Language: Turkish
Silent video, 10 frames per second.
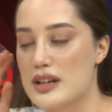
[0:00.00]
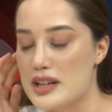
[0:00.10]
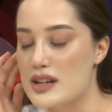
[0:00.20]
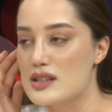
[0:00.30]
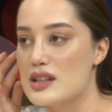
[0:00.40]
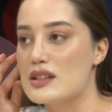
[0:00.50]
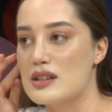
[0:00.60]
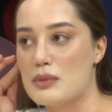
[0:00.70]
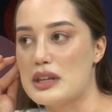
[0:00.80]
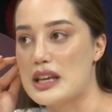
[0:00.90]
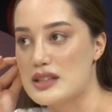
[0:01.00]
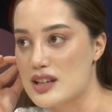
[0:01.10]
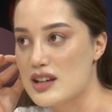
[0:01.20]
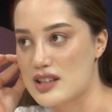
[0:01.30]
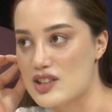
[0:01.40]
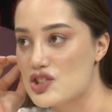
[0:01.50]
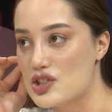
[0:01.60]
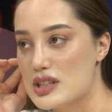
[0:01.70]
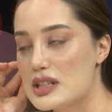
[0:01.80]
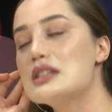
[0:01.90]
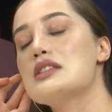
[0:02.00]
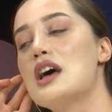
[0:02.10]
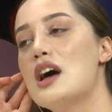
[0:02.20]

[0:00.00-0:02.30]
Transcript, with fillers: kariyerinizde de tabii ki eski gazetecisiniz.